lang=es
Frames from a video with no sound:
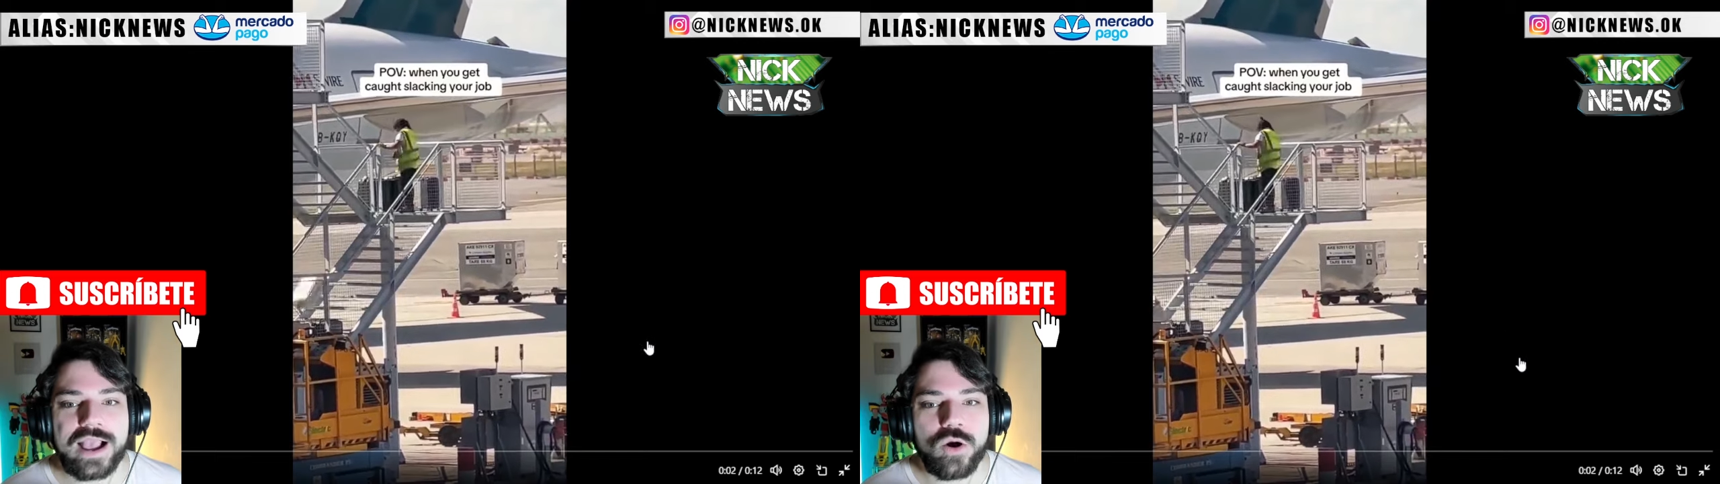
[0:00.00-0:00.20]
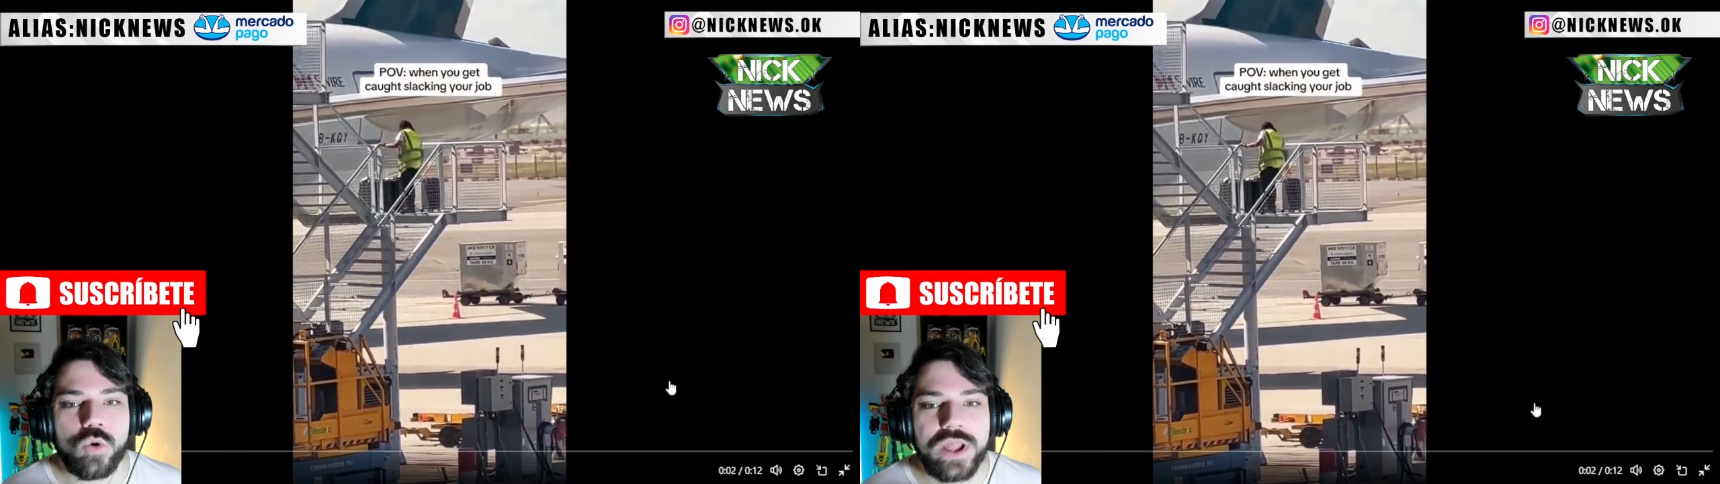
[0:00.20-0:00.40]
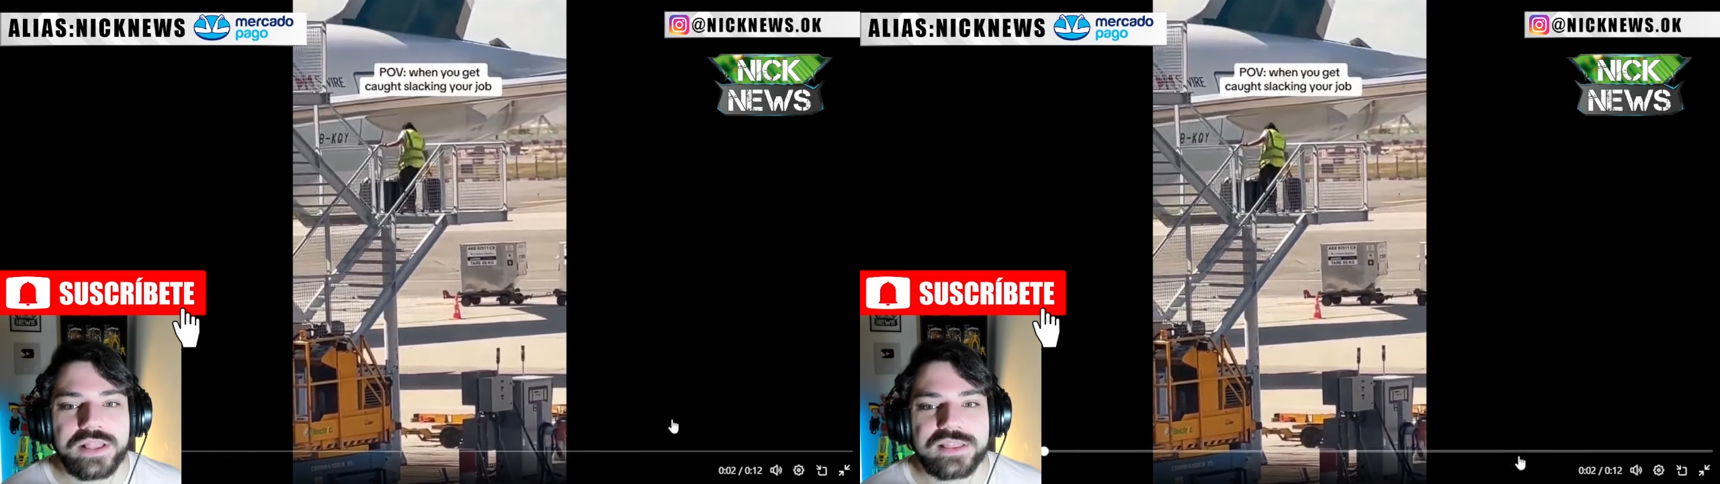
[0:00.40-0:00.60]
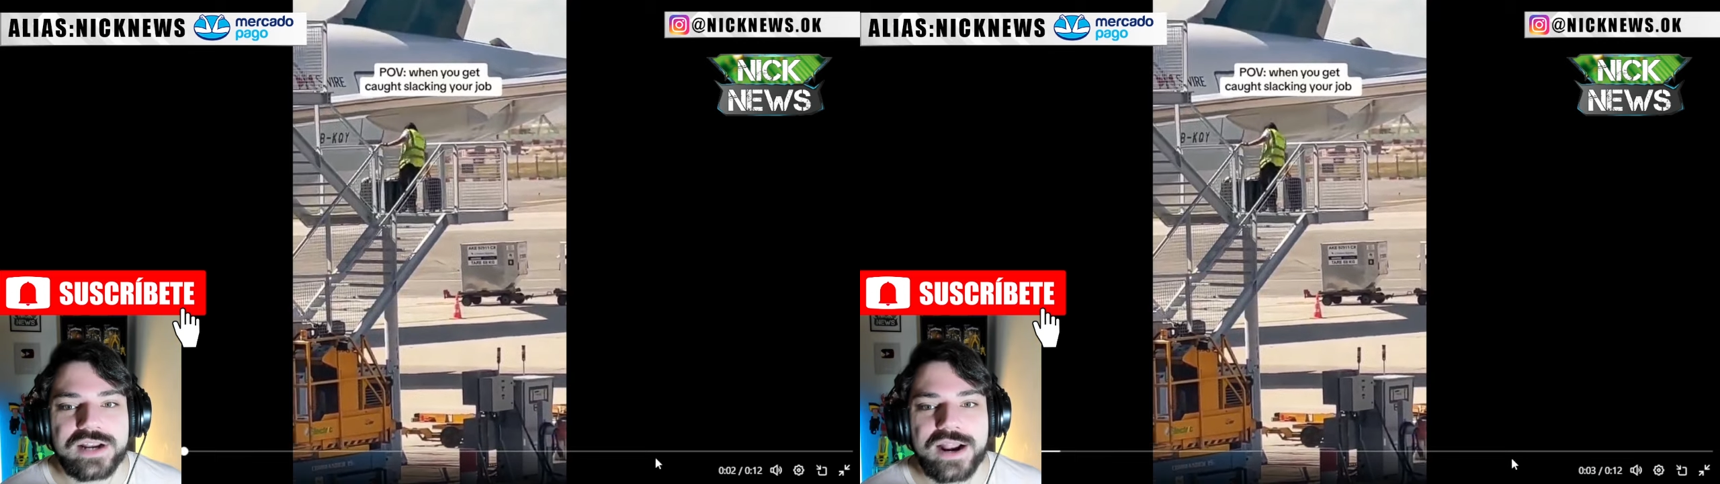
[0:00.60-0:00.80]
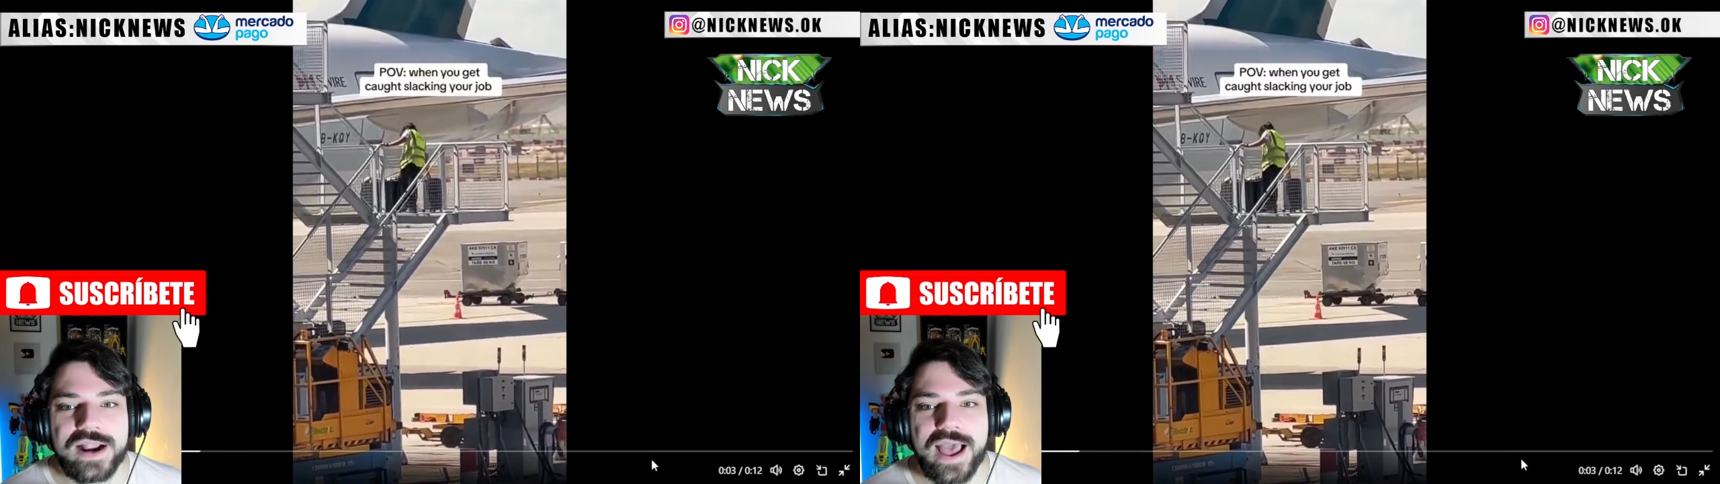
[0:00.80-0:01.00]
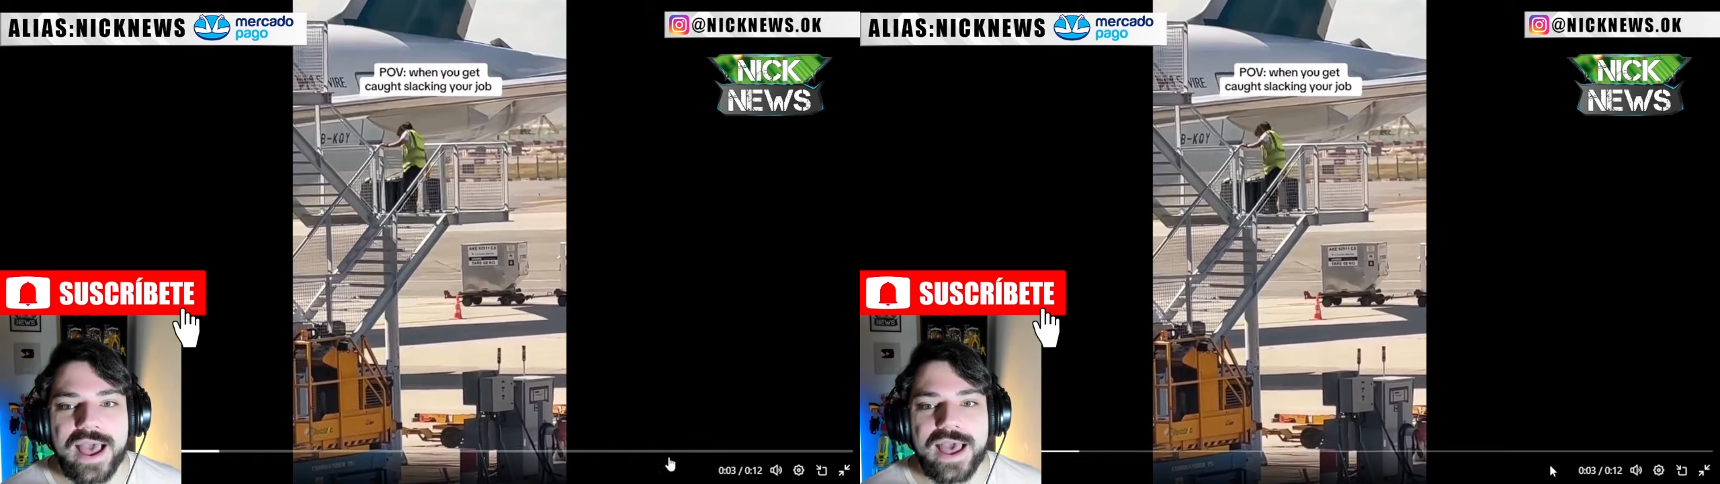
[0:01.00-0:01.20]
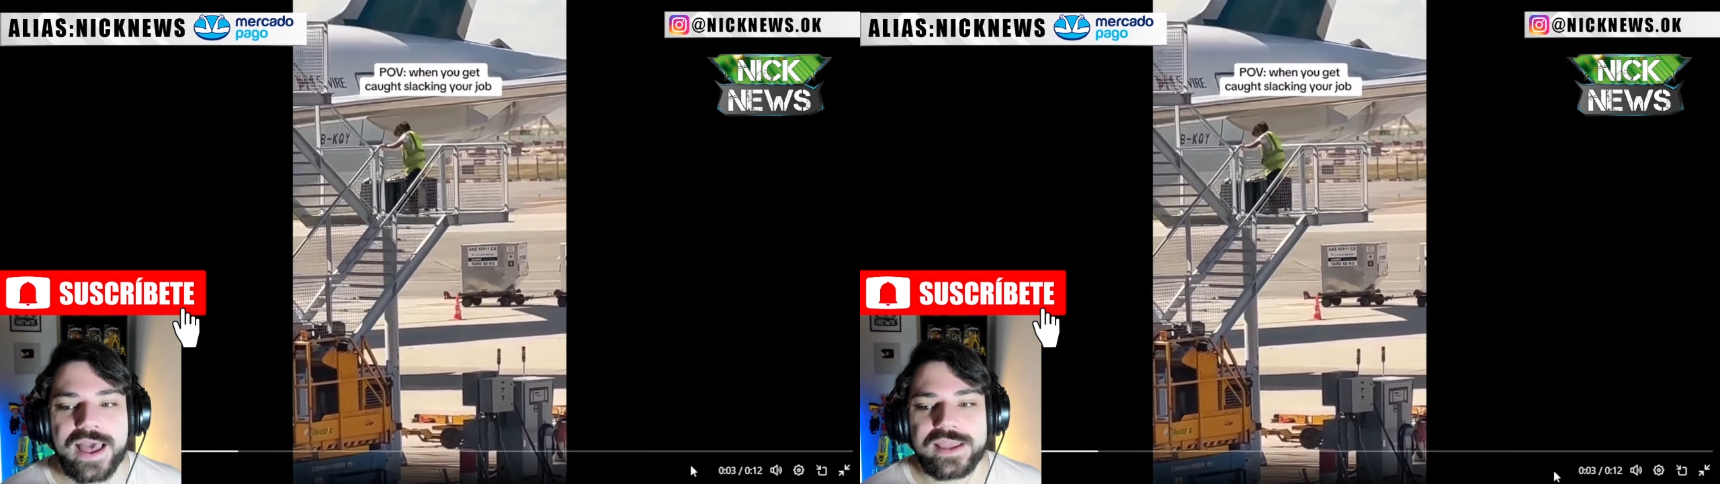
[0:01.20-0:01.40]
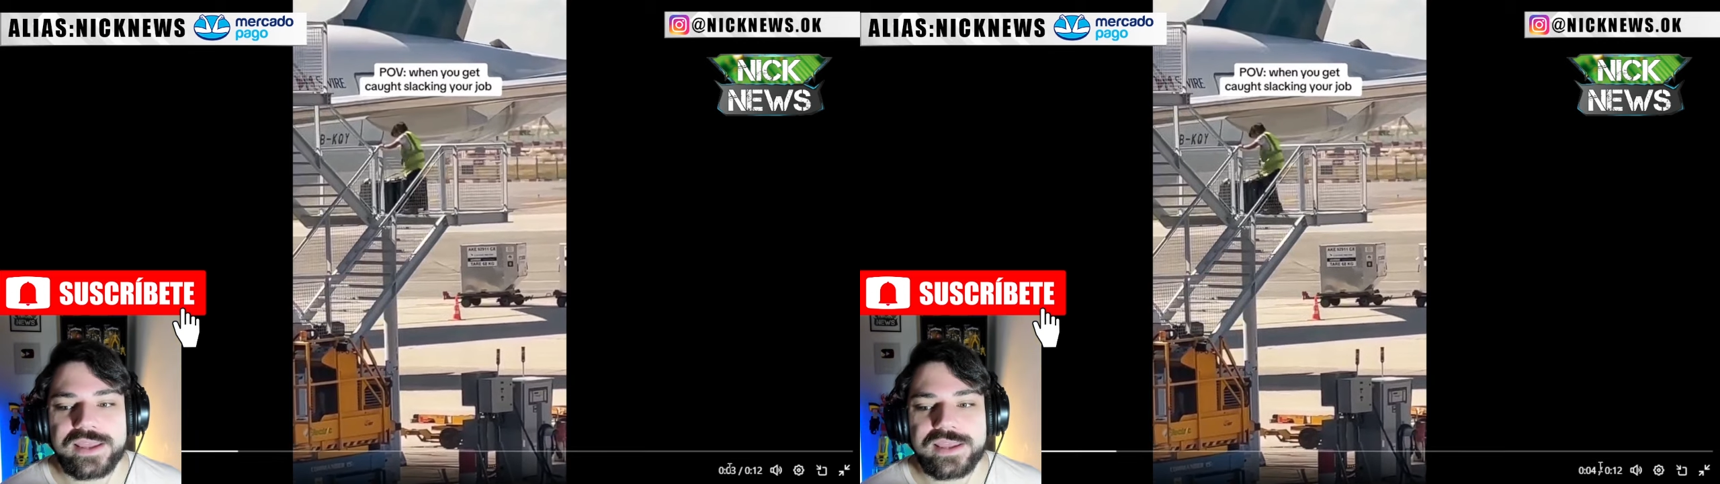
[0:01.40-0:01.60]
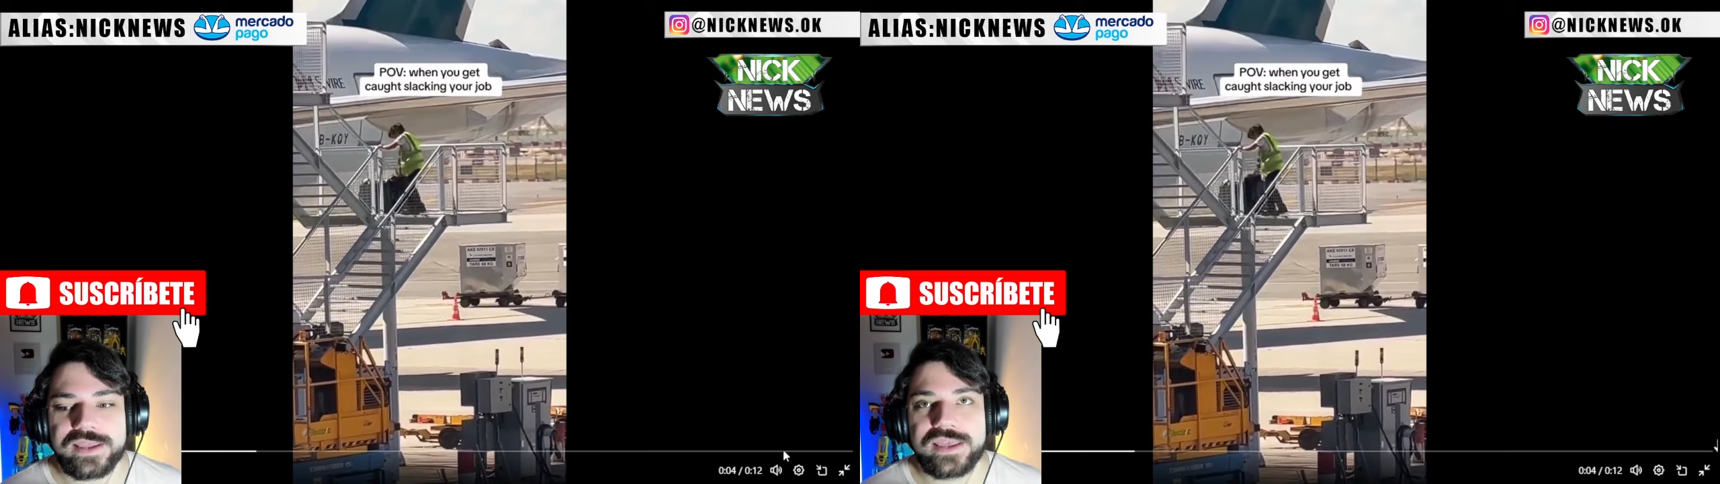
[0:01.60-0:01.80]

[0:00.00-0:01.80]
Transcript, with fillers: encuentran a eh,